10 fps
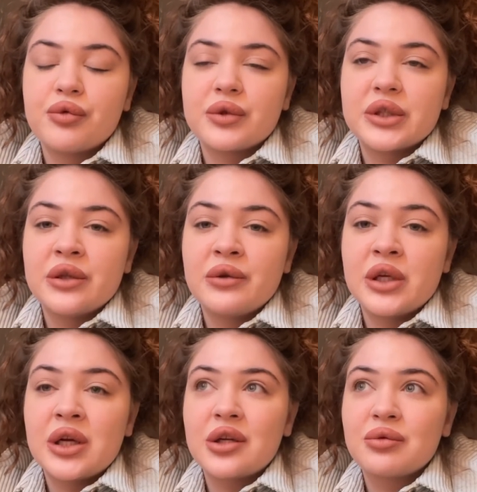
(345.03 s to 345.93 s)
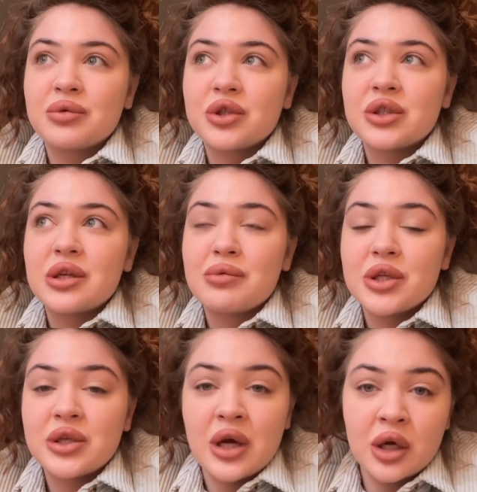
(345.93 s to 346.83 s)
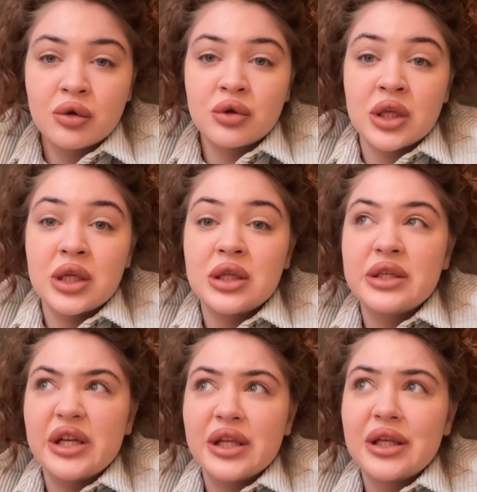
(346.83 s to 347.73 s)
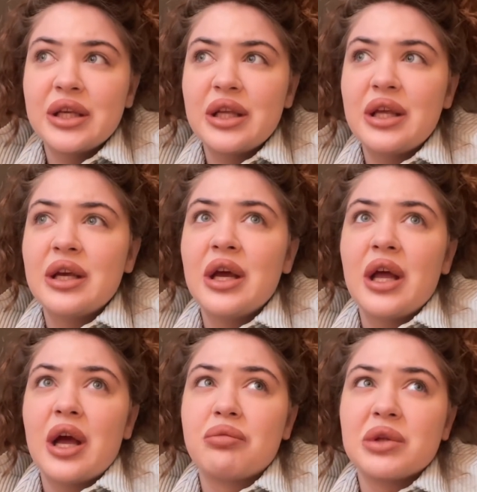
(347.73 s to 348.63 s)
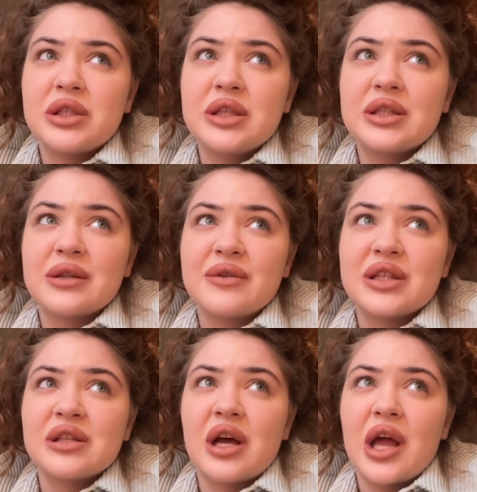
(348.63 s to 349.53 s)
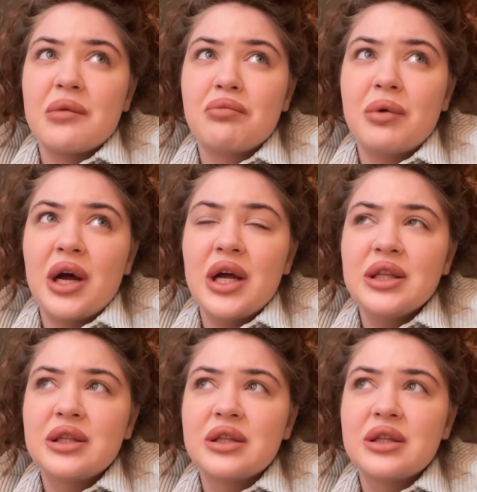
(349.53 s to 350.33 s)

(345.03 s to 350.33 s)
установили карту, он должен забрать карту, на ней деньги и оплатить, соответственно, iPad,